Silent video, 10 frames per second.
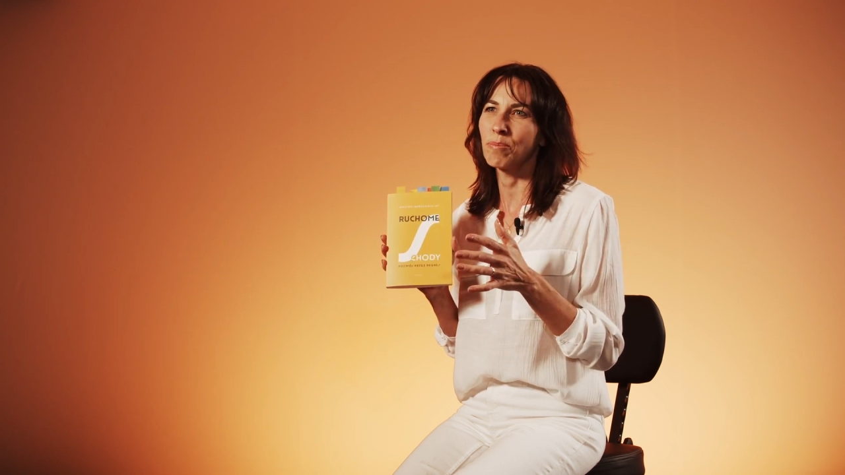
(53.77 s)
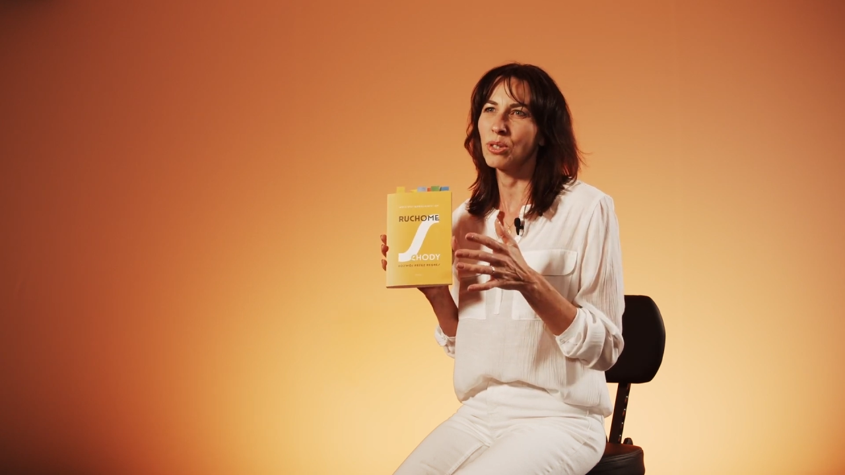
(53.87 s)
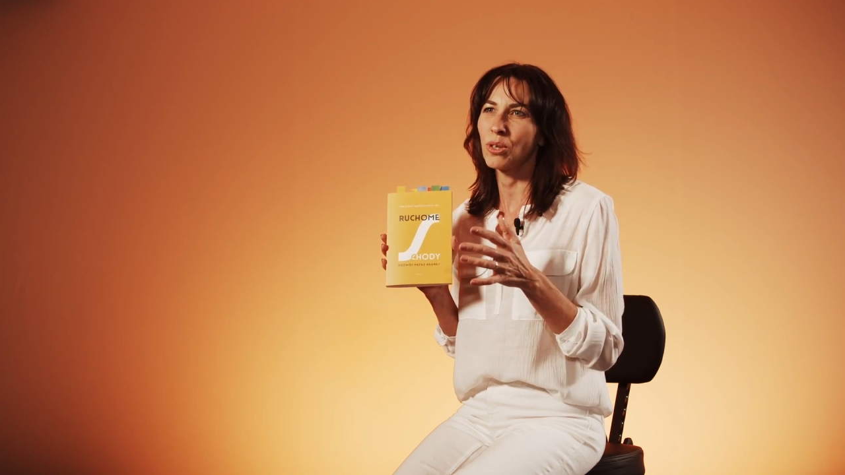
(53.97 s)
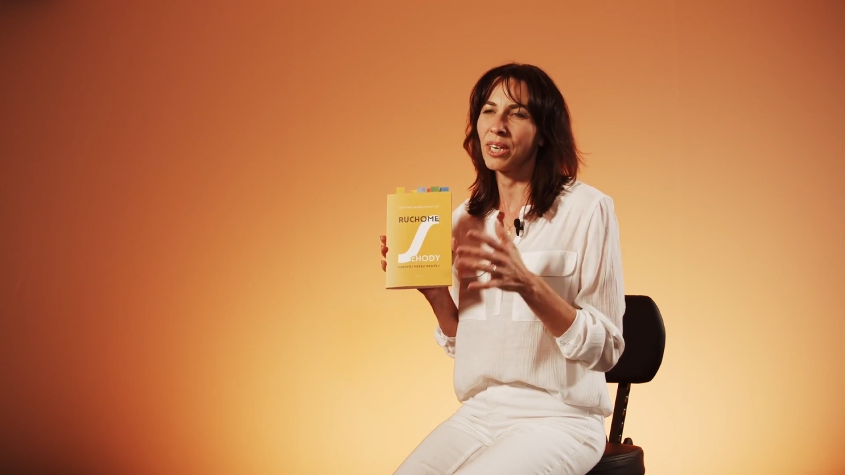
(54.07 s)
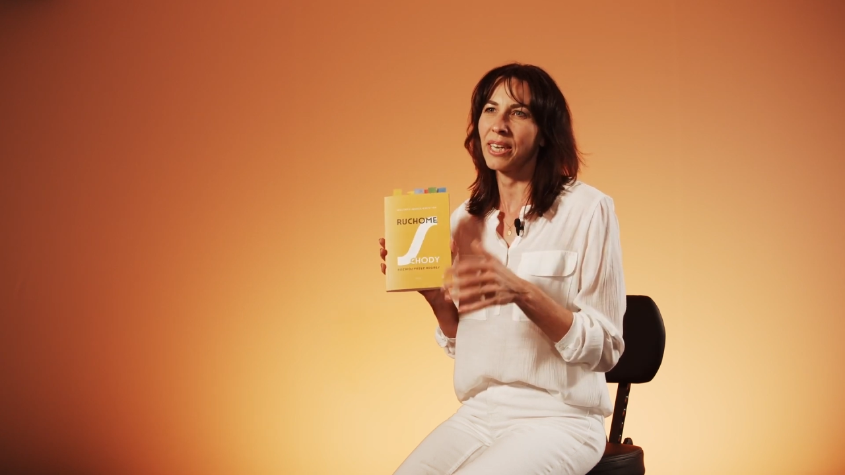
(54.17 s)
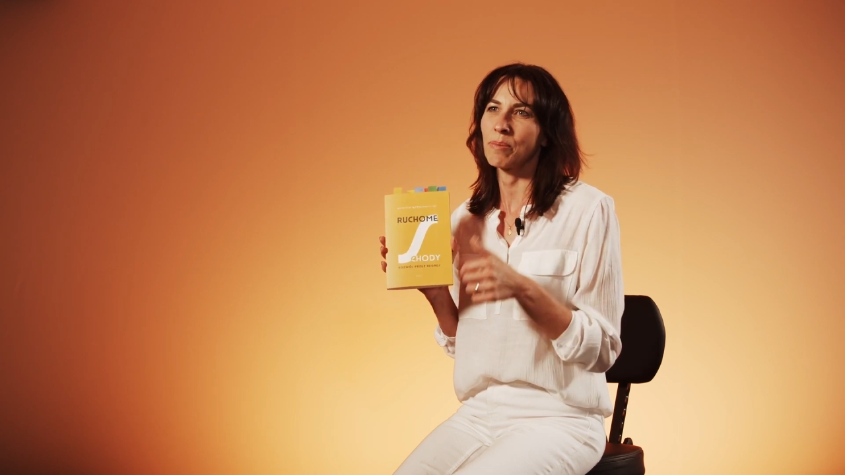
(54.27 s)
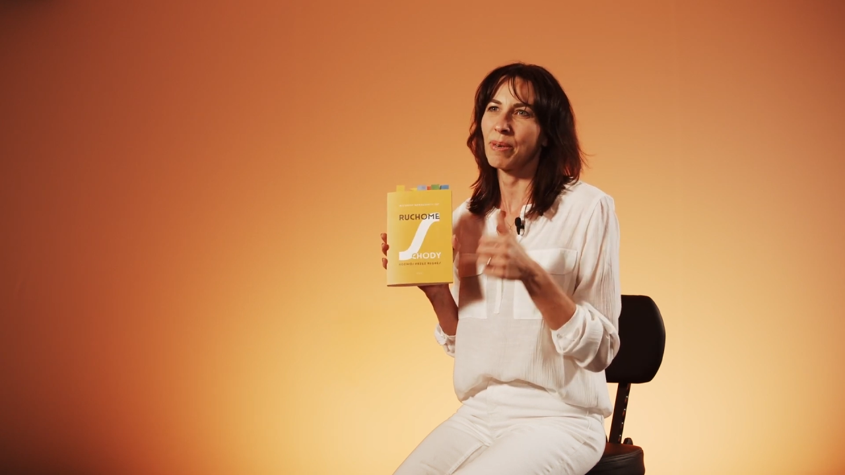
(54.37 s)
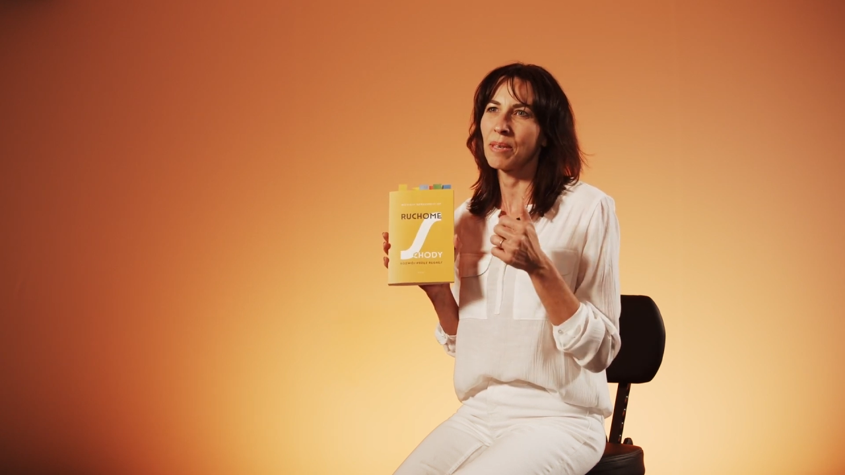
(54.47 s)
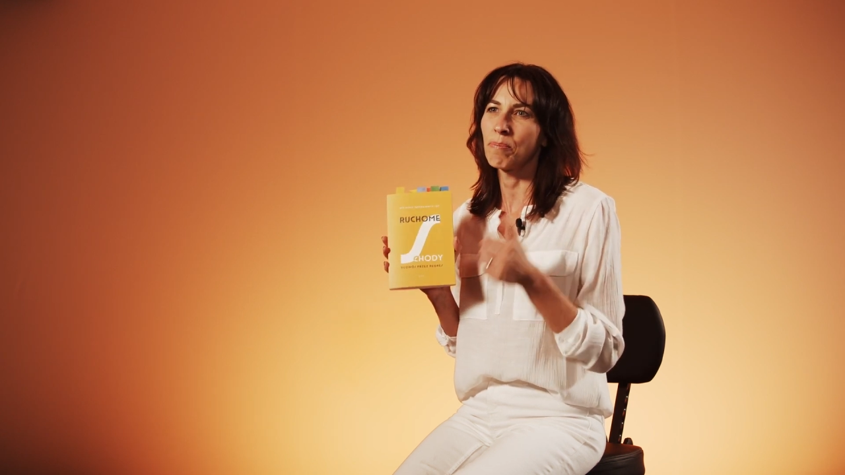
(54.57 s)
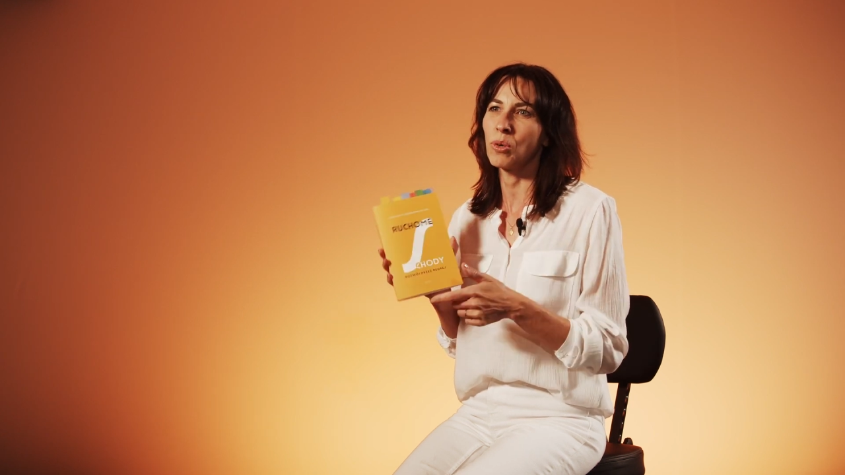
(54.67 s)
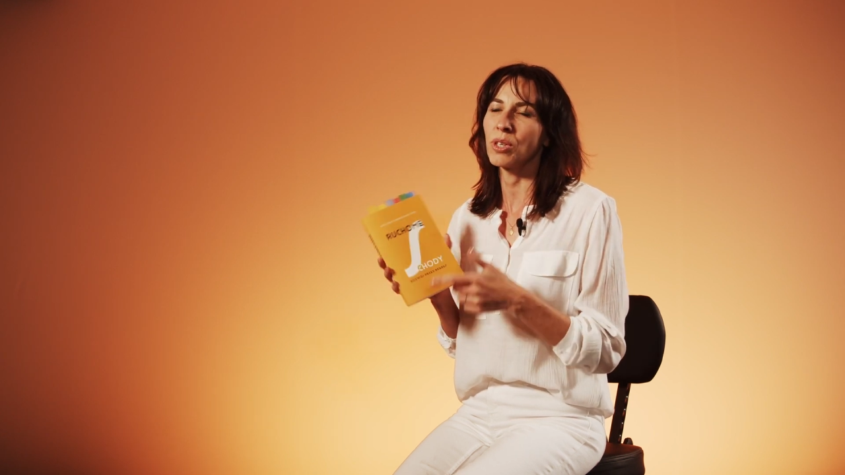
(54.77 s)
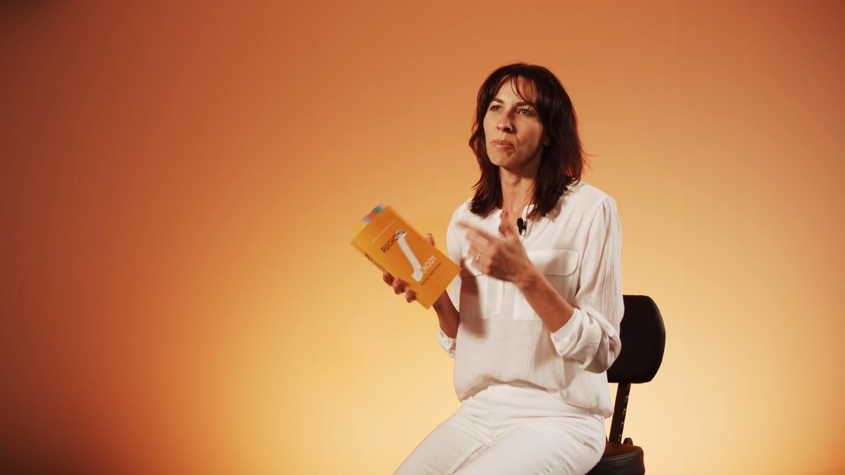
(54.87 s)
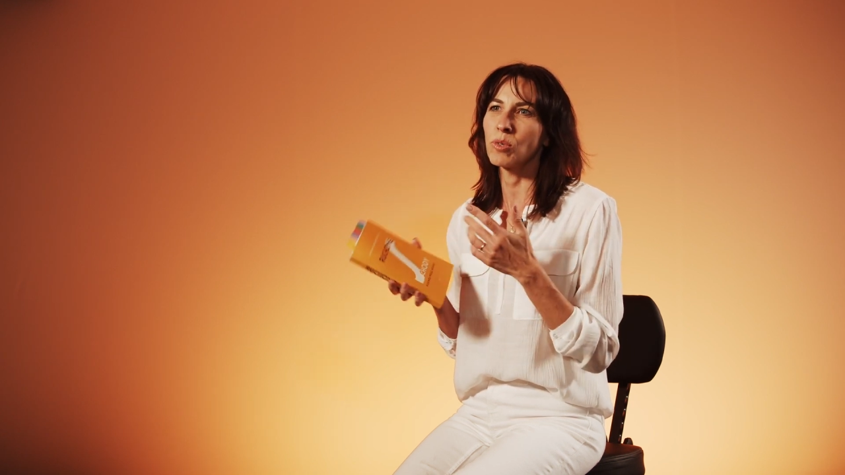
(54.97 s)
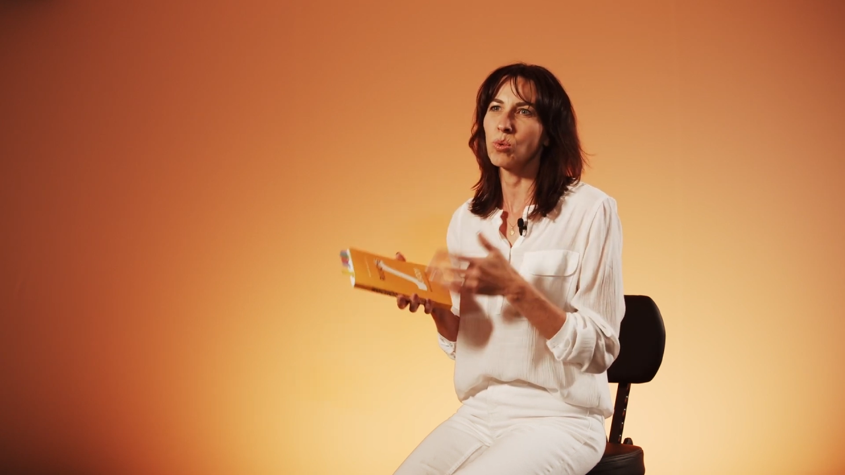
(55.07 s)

być ok z Panem Bogiem,